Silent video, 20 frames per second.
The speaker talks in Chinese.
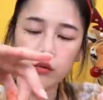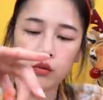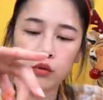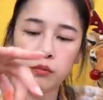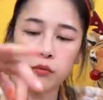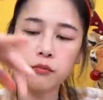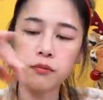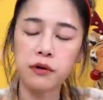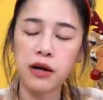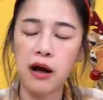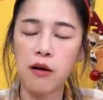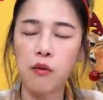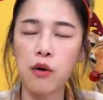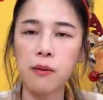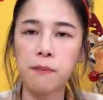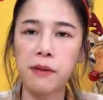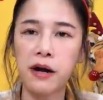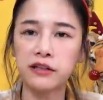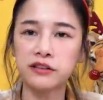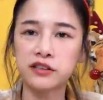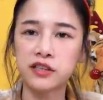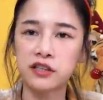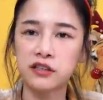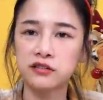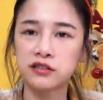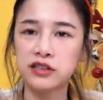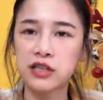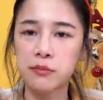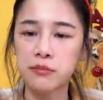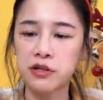我不赶快把这
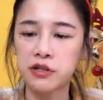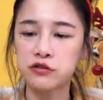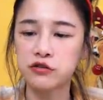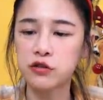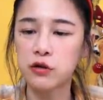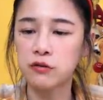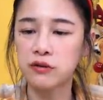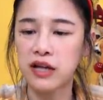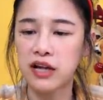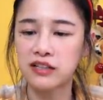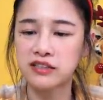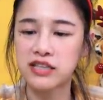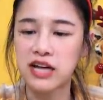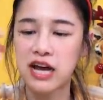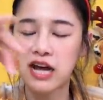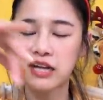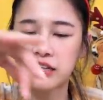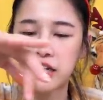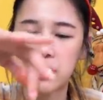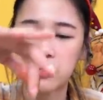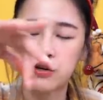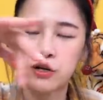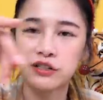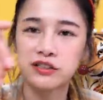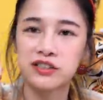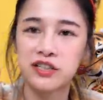个上面的肉拿下，它等下就要